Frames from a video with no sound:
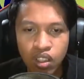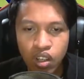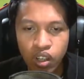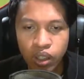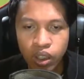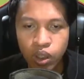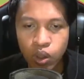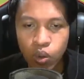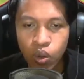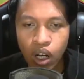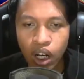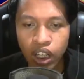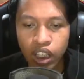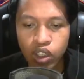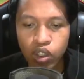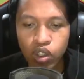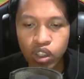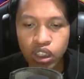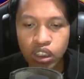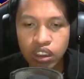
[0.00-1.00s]
Oke, dua
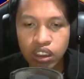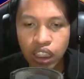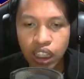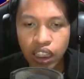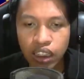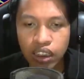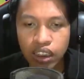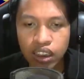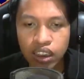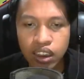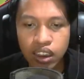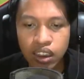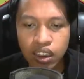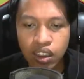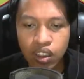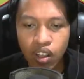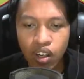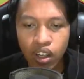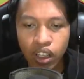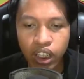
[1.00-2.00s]
kali Hurricane Slash.
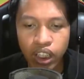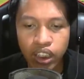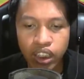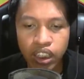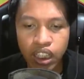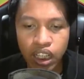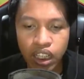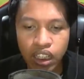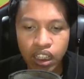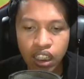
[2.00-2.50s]
Oke, okay, tidak